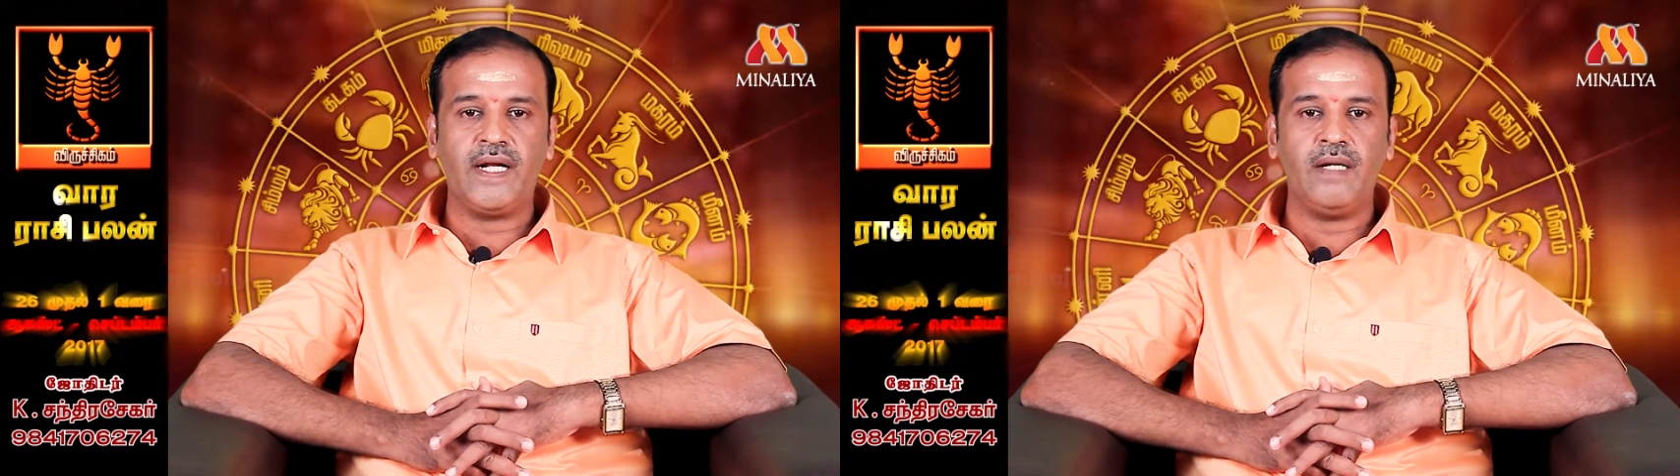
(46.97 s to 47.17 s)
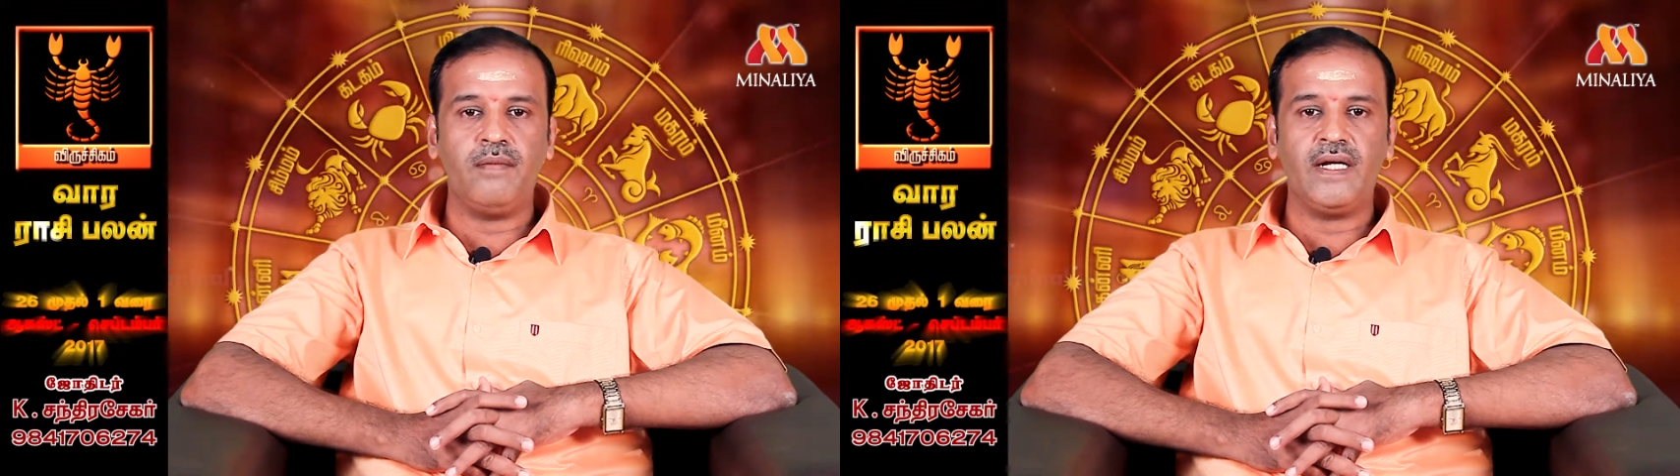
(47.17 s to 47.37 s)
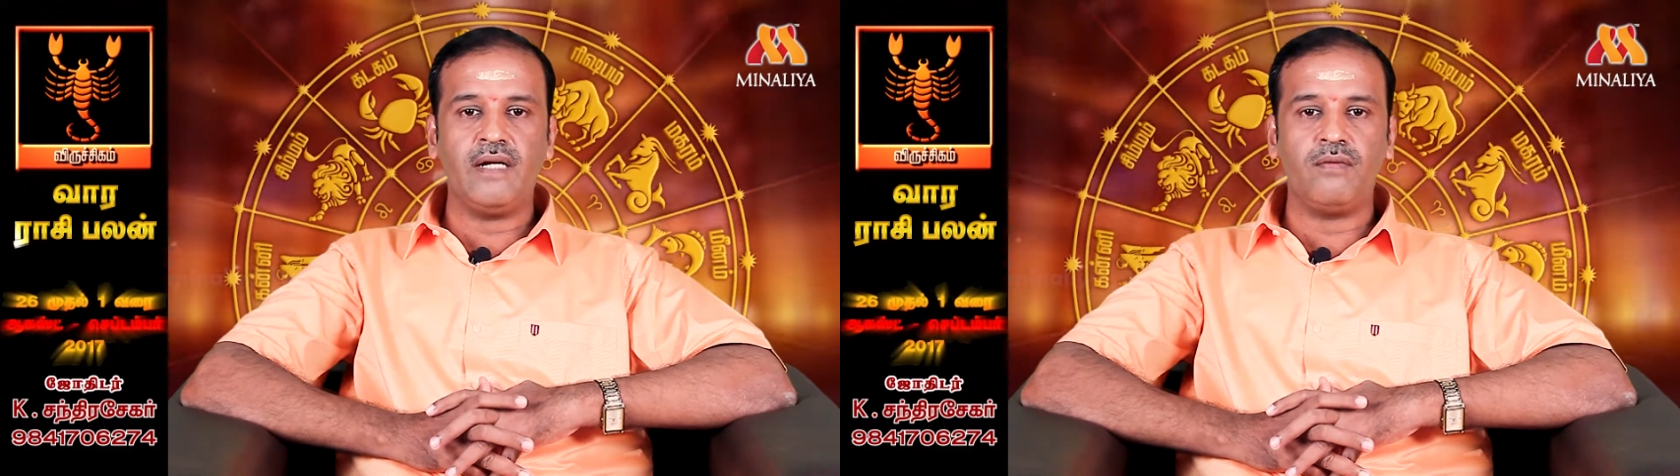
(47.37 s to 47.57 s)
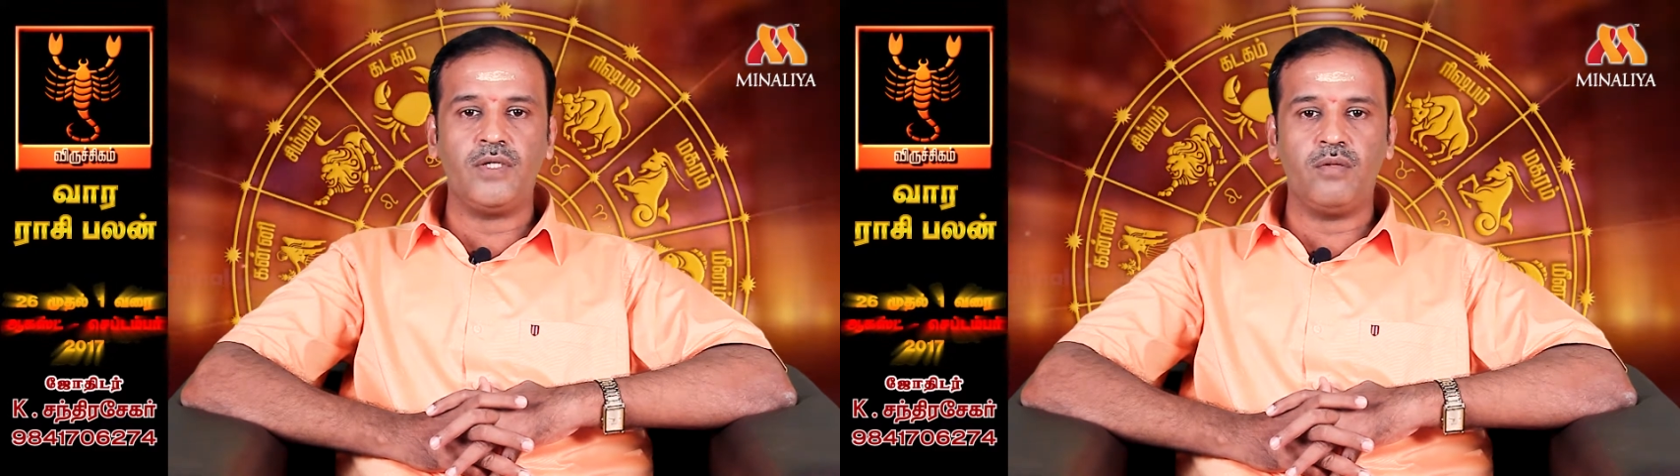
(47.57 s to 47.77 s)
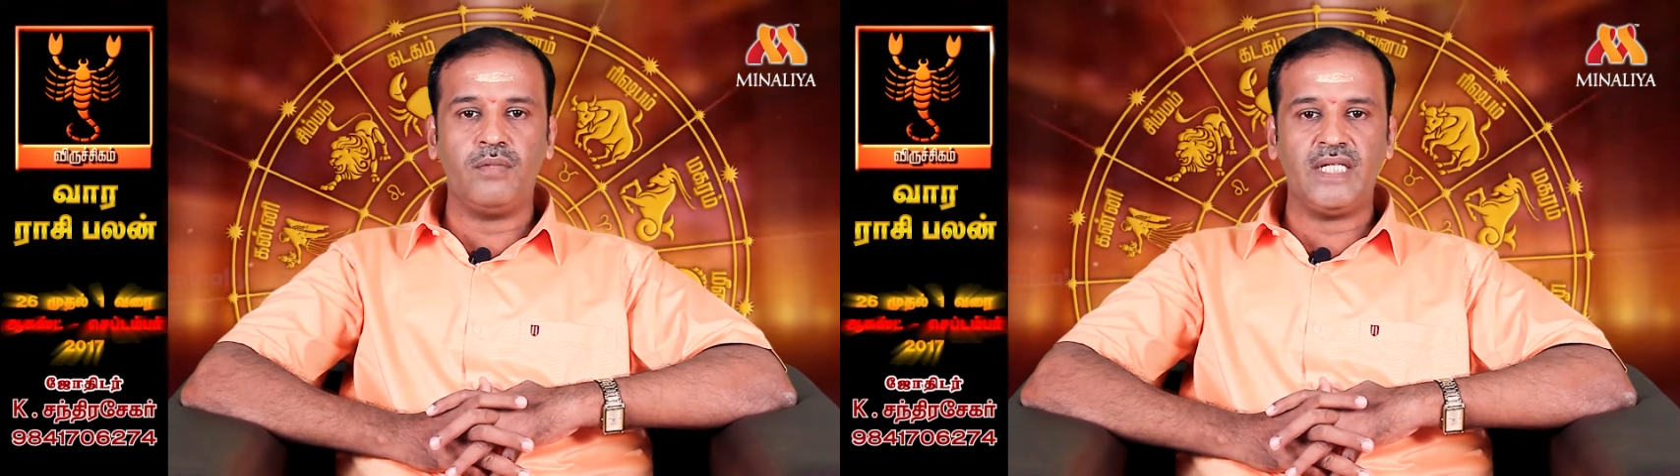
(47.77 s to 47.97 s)
கெடுபிடிகள்
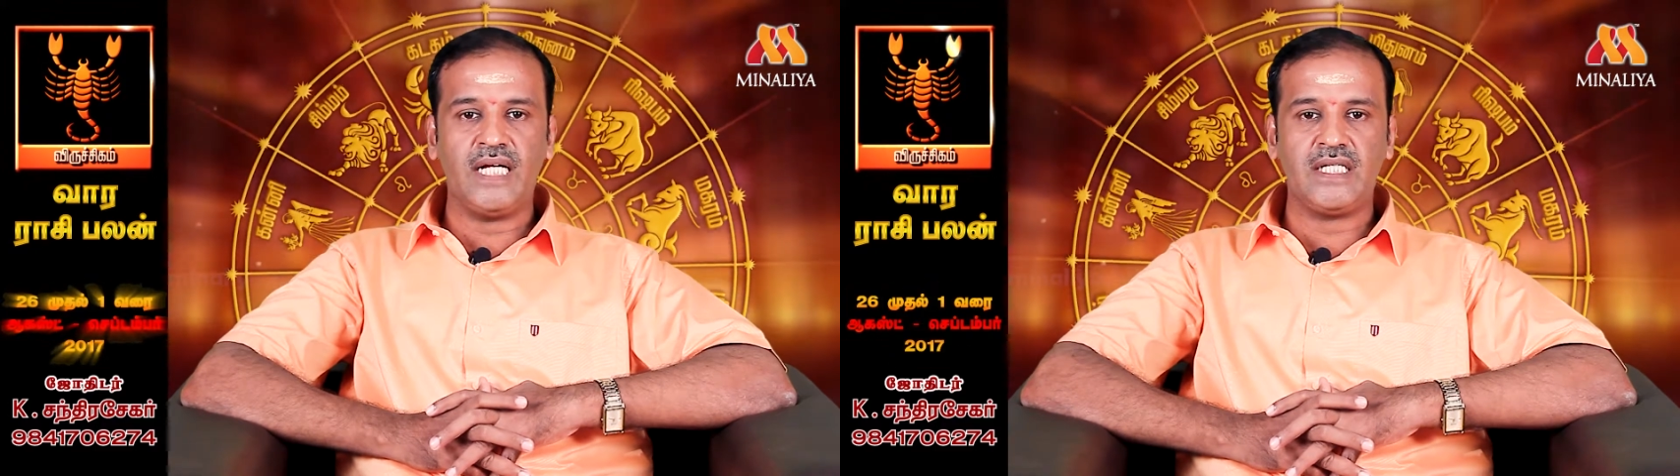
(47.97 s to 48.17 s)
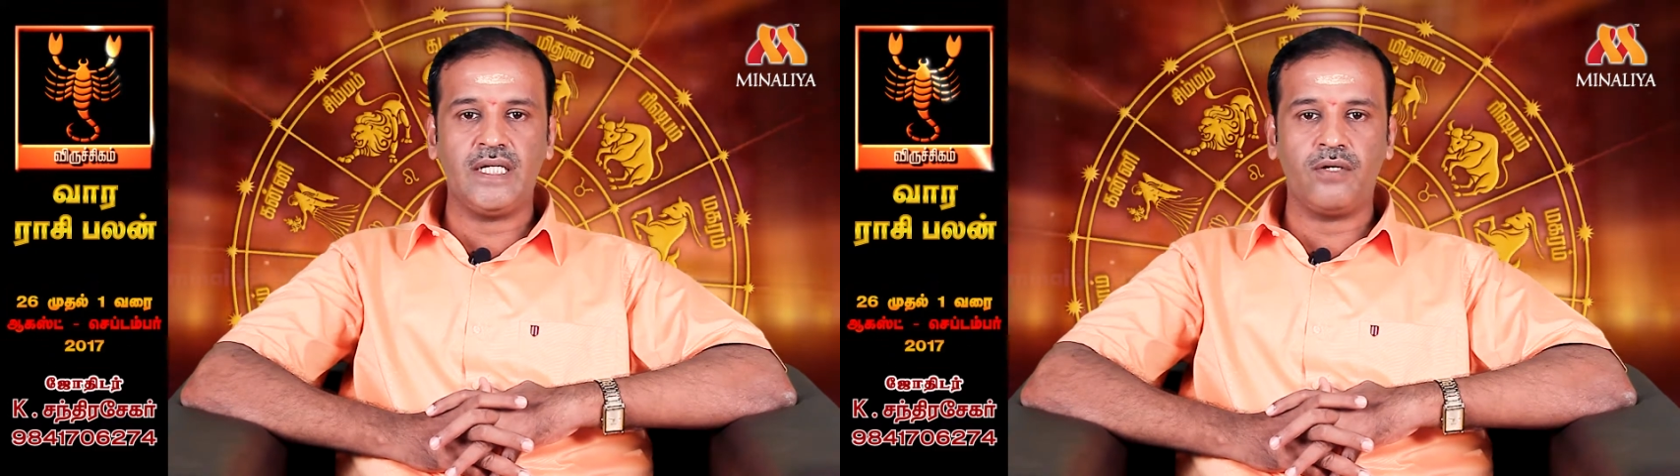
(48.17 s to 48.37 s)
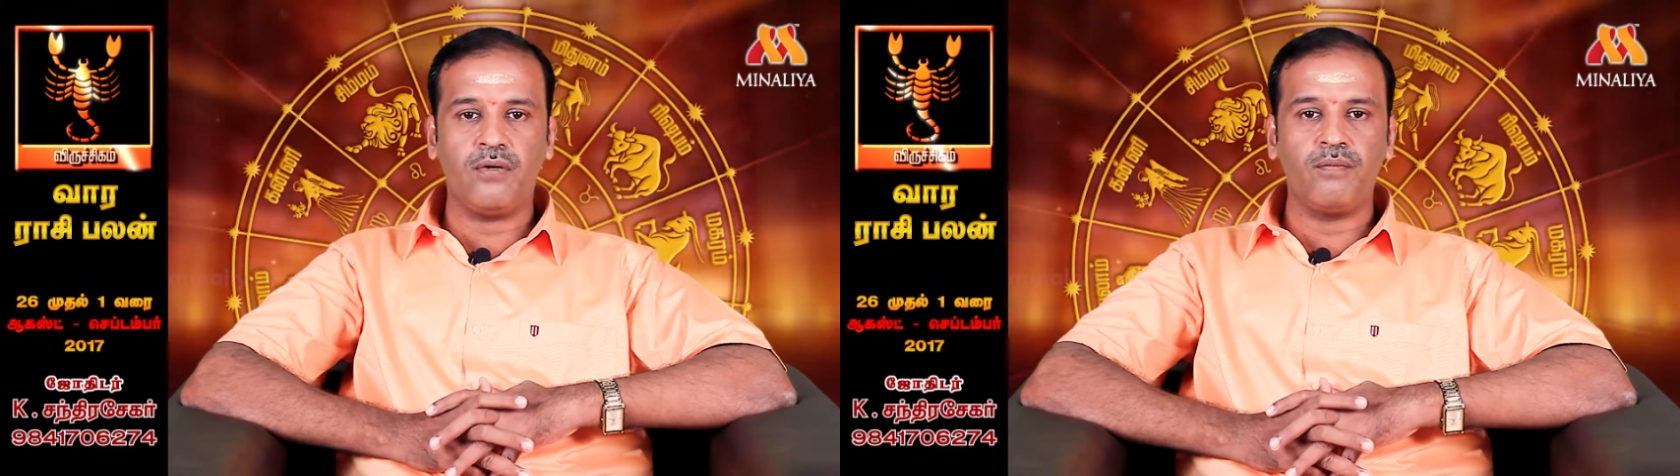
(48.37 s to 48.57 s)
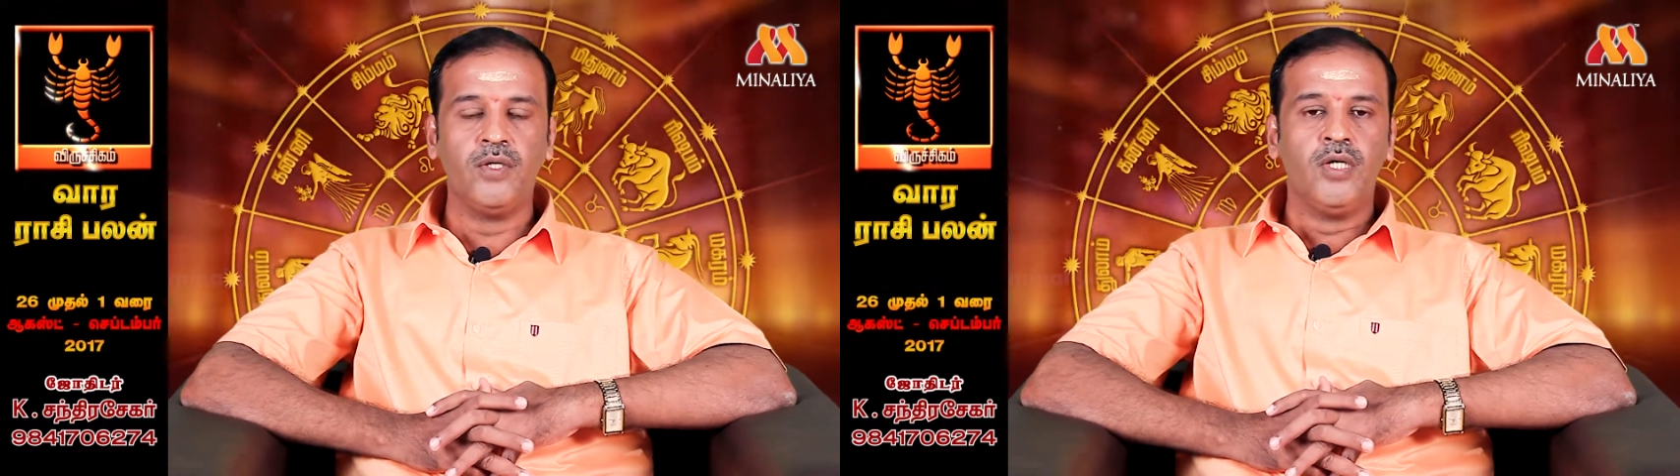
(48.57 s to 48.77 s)
வந்து ரொம்ப ஜாஸ்தியாக இருக்கும்